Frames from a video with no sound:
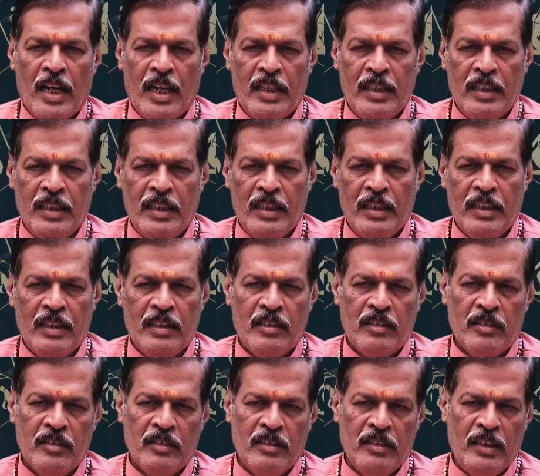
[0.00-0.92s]
అది
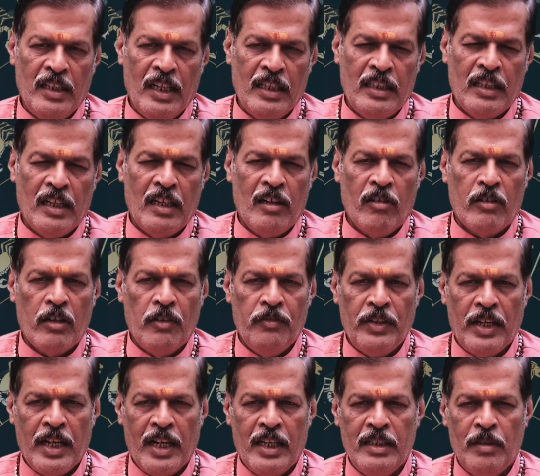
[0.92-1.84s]
ఏదైనా ఒక
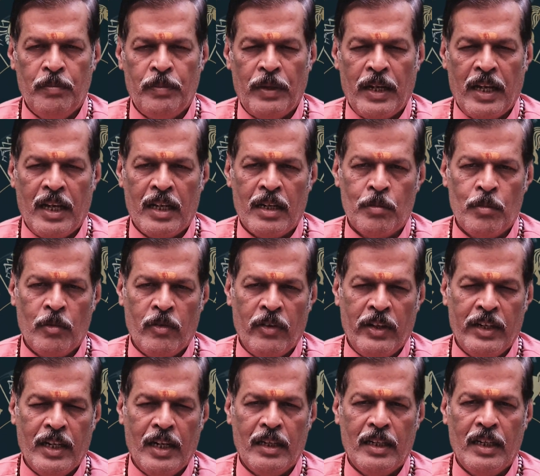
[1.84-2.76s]
వ్యాధి
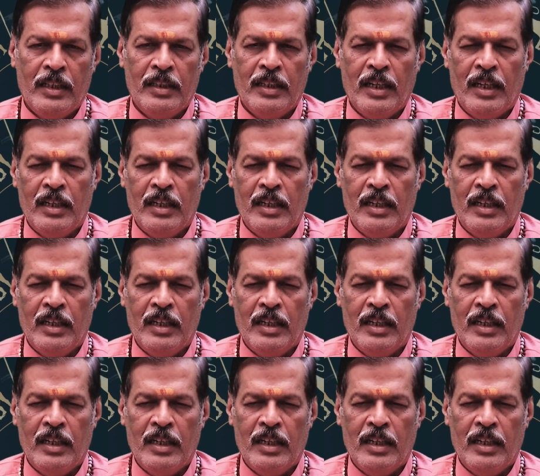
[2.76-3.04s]
ప్రారంభమైనట్టే